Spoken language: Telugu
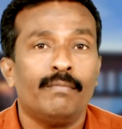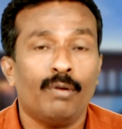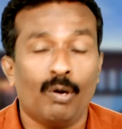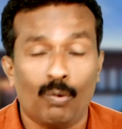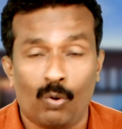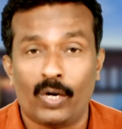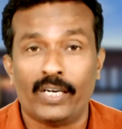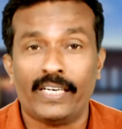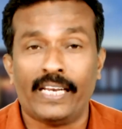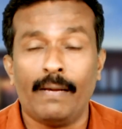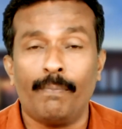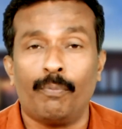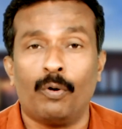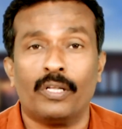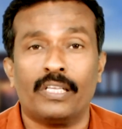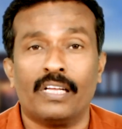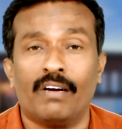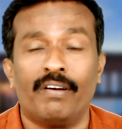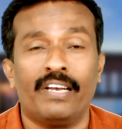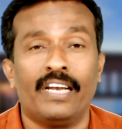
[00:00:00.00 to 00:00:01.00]
మేము
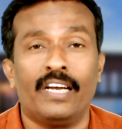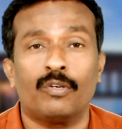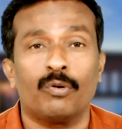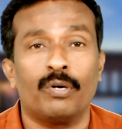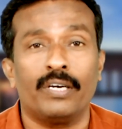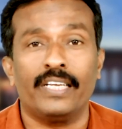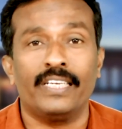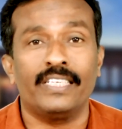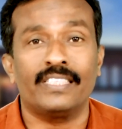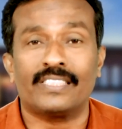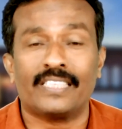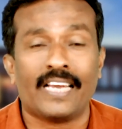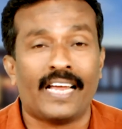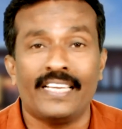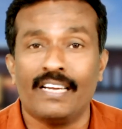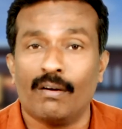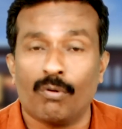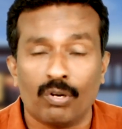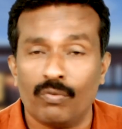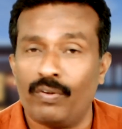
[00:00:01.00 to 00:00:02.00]
ఒకటైపోతాం అనేటువంటి
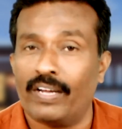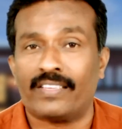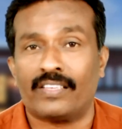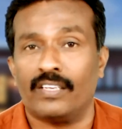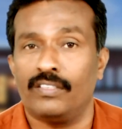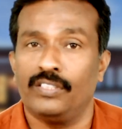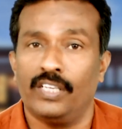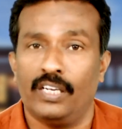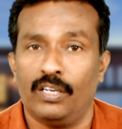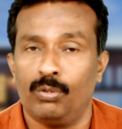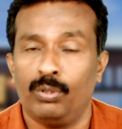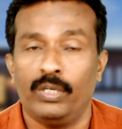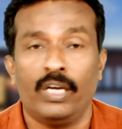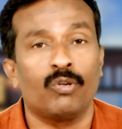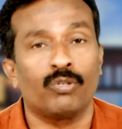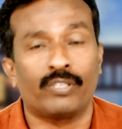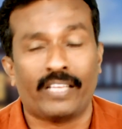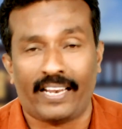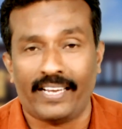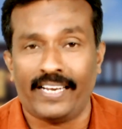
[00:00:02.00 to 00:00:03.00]
ఇష్టాన్ని ఎవరు వ్యక్తం చేయలేదు
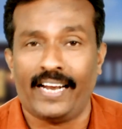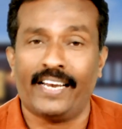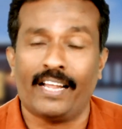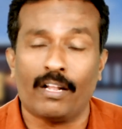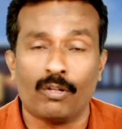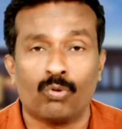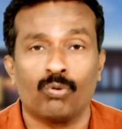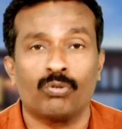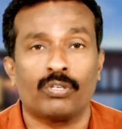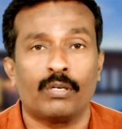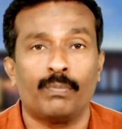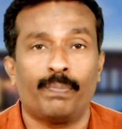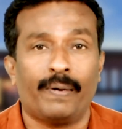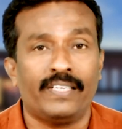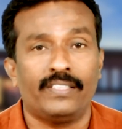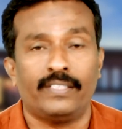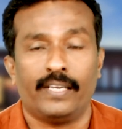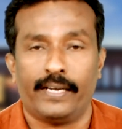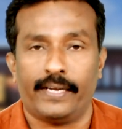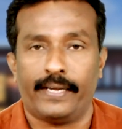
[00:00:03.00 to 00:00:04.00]
నేను తెలంగాణ వెళ్తుంటాను
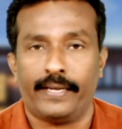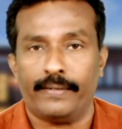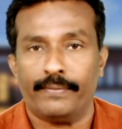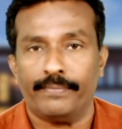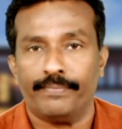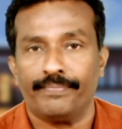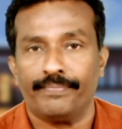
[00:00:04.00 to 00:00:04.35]
పరిచయకి